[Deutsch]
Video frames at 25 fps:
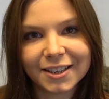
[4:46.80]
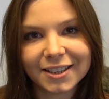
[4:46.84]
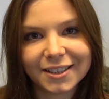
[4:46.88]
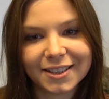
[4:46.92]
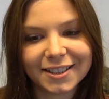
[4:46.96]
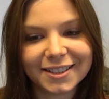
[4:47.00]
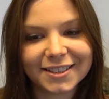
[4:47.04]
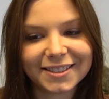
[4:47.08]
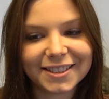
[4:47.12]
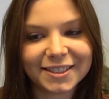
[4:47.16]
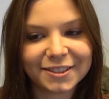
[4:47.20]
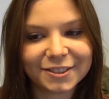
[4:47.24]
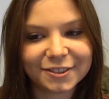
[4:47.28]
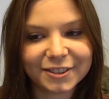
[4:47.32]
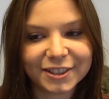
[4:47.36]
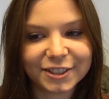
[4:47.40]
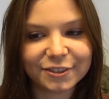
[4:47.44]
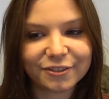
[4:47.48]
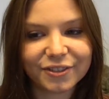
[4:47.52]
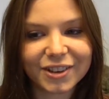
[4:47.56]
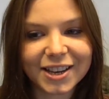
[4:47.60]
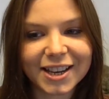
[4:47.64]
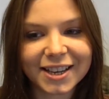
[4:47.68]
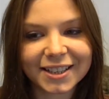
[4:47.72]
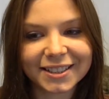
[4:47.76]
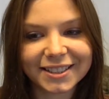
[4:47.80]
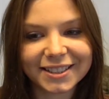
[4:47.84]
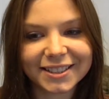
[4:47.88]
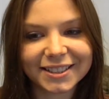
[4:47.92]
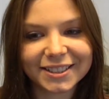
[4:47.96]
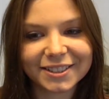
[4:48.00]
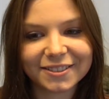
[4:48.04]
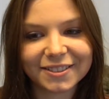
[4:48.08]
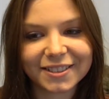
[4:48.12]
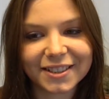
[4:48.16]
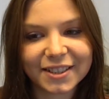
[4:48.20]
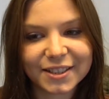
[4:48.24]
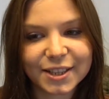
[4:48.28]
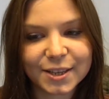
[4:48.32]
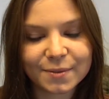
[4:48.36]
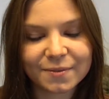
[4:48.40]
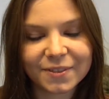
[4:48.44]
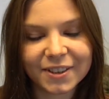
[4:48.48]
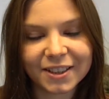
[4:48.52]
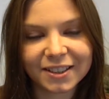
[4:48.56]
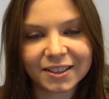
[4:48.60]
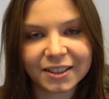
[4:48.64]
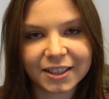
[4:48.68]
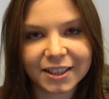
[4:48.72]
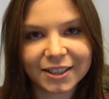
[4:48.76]
ist natürlich fraglich und deshalb
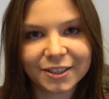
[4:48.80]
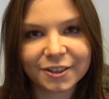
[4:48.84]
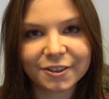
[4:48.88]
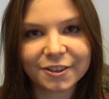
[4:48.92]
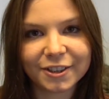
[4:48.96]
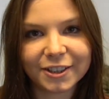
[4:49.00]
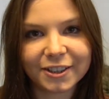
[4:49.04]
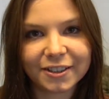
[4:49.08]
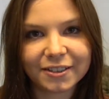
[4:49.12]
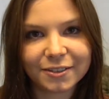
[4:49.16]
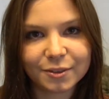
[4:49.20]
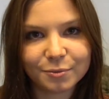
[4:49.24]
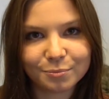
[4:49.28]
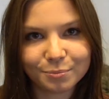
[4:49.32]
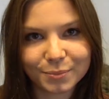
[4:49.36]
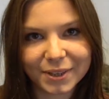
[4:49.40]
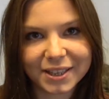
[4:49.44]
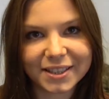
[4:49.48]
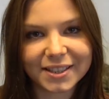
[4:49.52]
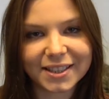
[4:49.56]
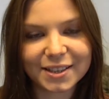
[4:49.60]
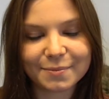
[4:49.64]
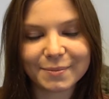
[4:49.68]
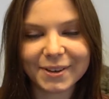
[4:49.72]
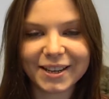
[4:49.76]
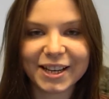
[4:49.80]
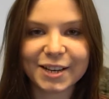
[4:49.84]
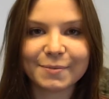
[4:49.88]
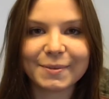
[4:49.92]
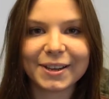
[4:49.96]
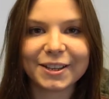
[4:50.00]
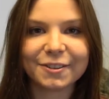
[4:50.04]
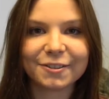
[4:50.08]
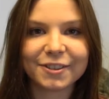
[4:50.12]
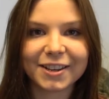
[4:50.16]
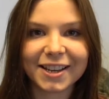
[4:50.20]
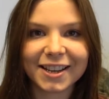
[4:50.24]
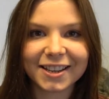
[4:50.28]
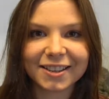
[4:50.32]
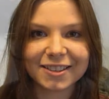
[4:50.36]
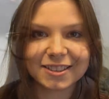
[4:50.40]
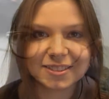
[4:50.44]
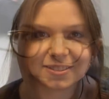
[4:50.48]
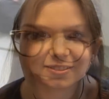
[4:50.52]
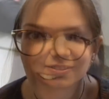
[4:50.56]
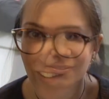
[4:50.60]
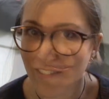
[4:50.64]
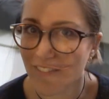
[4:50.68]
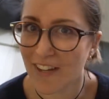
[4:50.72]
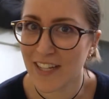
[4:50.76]
wäre G9 besser meiner Meinung nach.
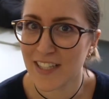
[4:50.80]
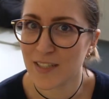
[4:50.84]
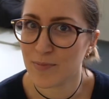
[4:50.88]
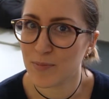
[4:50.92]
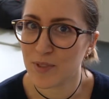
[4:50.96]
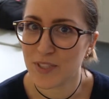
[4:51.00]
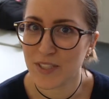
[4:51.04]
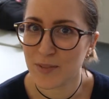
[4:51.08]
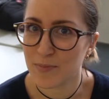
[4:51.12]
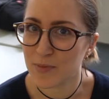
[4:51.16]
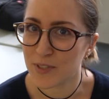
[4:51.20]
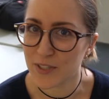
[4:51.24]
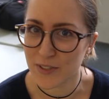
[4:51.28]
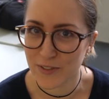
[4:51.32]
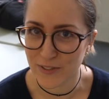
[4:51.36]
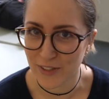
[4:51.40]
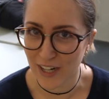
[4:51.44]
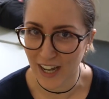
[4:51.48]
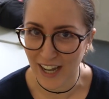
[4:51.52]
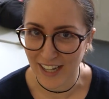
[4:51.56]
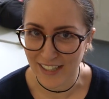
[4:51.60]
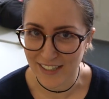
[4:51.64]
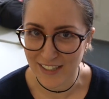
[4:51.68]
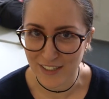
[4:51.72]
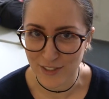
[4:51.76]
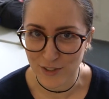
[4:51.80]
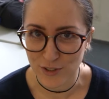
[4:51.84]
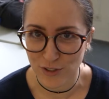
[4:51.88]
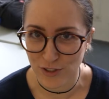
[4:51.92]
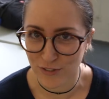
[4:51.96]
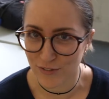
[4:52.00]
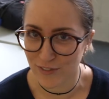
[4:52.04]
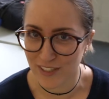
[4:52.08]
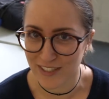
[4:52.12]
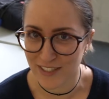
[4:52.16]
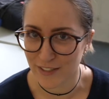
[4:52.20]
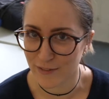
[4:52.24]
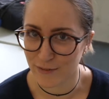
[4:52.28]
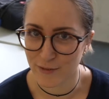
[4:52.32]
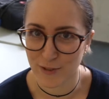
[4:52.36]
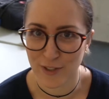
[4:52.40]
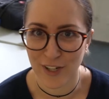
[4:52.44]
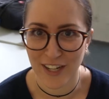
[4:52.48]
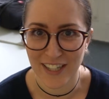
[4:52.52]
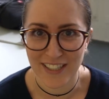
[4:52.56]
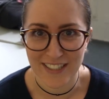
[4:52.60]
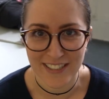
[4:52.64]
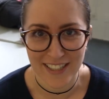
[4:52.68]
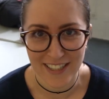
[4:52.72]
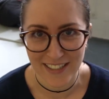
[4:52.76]
Wer weiß mit 17 oder 18 schon, was er für den
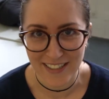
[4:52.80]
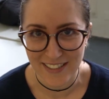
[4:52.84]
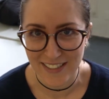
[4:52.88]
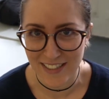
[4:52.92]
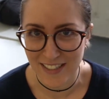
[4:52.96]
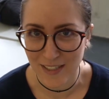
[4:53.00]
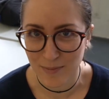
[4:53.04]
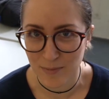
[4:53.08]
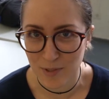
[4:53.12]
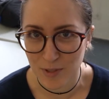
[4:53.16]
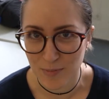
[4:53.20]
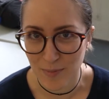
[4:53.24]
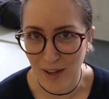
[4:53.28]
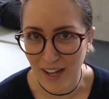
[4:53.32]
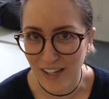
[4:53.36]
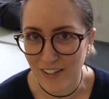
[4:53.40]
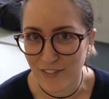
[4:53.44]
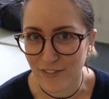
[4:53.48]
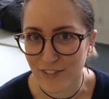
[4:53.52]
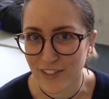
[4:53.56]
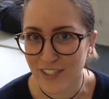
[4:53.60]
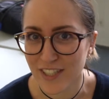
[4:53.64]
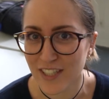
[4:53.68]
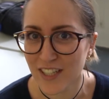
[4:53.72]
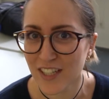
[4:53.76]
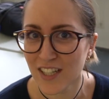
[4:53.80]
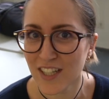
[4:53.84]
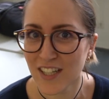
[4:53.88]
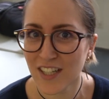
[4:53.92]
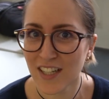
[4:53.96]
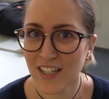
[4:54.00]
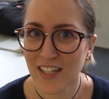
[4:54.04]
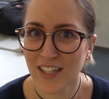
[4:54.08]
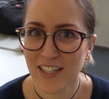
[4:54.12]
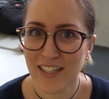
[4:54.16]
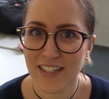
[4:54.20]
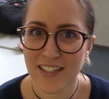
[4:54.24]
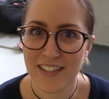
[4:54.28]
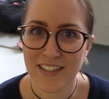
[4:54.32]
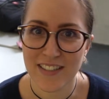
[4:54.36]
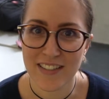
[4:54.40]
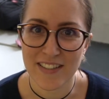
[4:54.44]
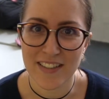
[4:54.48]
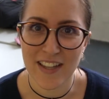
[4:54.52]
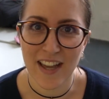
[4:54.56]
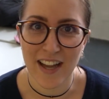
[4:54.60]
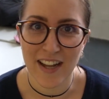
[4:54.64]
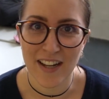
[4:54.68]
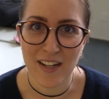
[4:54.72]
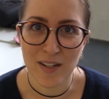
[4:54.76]
Rest seines Lebens machen will.
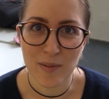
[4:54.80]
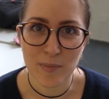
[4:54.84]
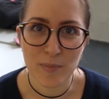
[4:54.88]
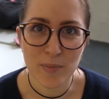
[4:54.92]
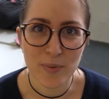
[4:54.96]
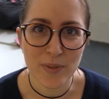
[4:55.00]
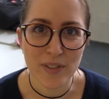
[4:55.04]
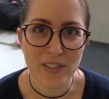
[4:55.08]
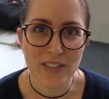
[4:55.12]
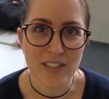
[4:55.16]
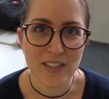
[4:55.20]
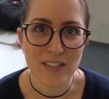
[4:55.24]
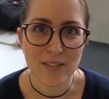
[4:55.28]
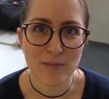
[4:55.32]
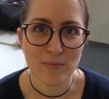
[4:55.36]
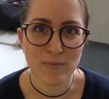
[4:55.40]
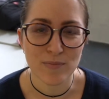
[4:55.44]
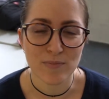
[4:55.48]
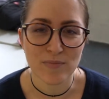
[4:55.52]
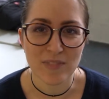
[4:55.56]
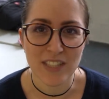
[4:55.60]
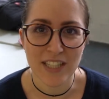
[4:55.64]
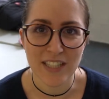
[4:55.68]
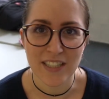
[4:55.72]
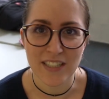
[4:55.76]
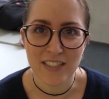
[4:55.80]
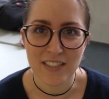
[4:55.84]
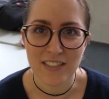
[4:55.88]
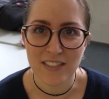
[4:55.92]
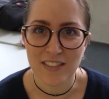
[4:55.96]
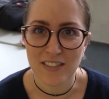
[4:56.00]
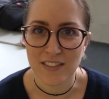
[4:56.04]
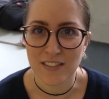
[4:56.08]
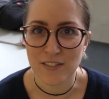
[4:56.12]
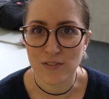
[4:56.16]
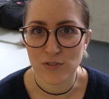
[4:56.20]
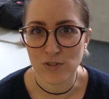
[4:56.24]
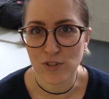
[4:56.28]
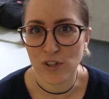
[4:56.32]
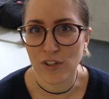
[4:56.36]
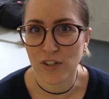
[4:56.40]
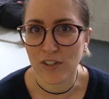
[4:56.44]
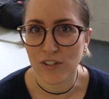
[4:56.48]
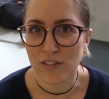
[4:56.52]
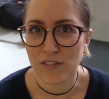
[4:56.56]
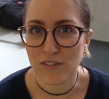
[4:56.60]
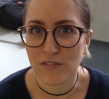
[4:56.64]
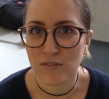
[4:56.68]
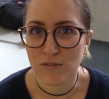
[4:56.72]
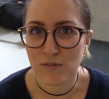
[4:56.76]
Deshalb ähm, denke ich, das ist
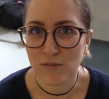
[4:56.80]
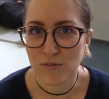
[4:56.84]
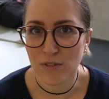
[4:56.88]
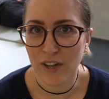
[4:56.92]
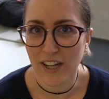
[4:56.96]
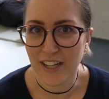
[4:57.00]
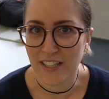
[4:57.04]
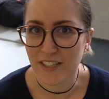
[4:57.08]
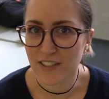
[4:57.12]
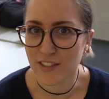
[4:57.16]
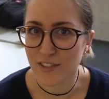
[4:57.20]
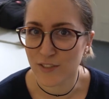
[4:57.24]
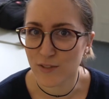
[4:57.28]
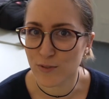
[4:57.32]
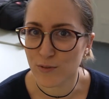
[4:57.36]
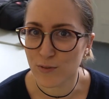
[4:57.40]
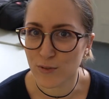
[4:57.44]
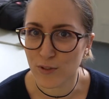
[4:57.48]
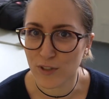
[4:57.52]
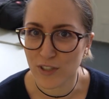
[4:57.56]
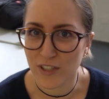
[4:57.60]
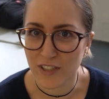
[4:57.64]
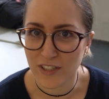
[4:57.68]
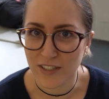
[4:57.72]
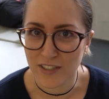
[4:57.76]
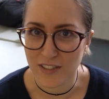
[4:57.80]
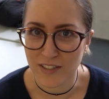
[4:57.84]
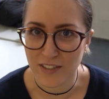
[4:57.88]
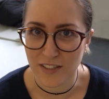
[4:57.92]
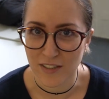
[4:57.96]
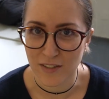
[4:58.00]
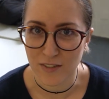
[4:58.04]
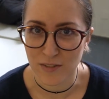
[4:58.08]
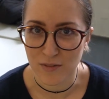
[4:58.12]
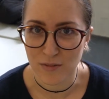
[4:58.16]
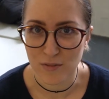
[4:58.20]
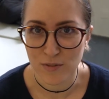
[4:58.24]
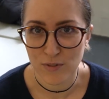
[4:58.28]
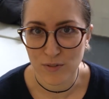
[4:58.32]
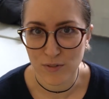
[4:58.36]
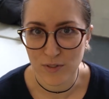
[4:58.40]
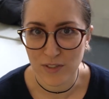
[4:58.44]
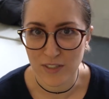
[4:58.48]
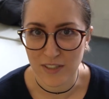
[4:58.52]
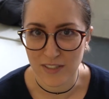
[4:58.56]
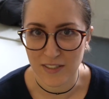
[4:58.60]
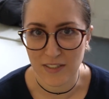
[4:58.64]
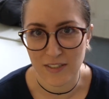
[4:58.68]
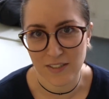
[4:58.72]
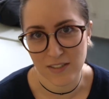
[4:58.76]
schon recht sinnvoll, dass dann,
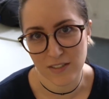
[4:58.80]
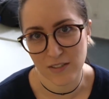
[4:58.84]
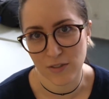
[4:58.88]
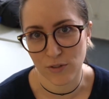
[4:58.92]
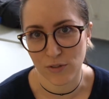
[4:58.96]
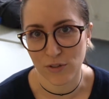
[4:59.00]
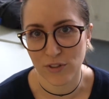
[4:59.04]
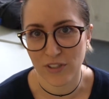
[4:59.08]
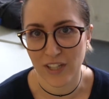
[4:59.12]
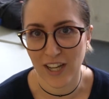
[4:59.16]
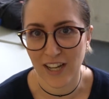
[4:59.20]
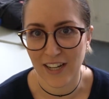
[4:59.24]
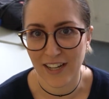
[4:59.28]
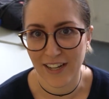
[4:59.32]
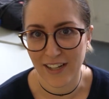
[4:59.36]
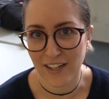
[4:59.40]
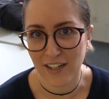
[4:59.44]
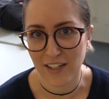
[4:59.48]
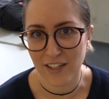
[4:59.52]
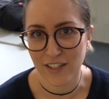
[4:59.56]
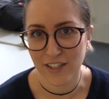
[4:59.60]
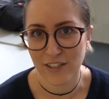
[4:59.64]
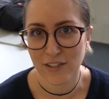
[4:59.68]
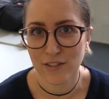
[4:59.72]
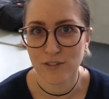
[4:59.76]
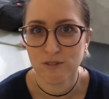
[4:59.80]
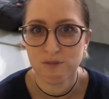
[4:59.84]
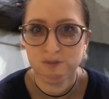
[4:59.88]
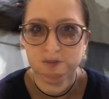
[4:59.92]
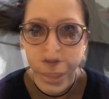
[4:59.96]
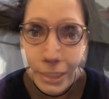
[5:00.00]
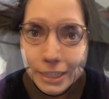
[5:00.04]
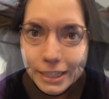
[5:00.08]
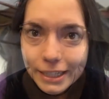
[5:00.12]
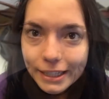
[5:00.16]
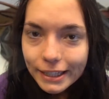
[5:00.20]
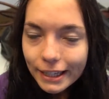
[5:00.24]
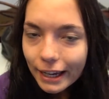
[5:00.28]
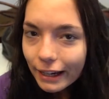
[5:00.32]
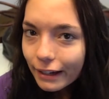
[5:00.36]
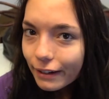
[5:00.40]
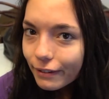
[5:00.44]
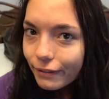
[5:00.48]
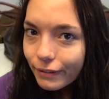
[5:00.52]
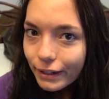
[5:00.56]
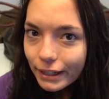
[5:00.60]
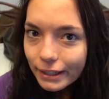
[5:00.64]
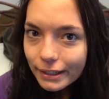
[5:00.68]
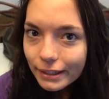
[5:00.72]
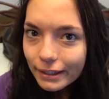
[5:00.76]
dass es noch ein Jahr länger geht. Ich denke,
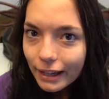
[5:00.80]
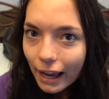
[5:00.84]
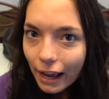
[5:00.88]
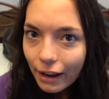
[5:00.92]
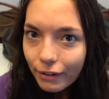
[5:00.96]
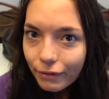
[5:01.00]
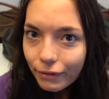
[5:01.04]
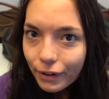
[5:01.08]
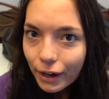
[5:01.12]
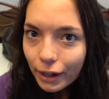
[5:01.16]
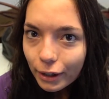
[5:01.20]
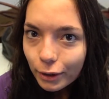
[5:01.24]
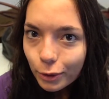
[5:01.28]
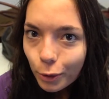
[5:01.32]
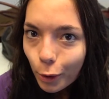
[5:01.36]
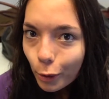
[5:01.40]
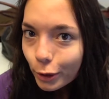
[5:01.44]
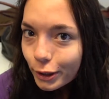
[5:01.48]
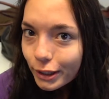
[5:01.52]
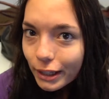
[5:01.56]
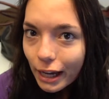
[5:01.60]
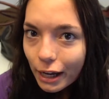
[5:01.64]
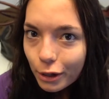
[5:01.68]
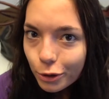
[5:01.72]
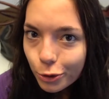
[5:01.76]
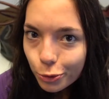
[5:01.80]
wenn ich einfach noch ein Jahr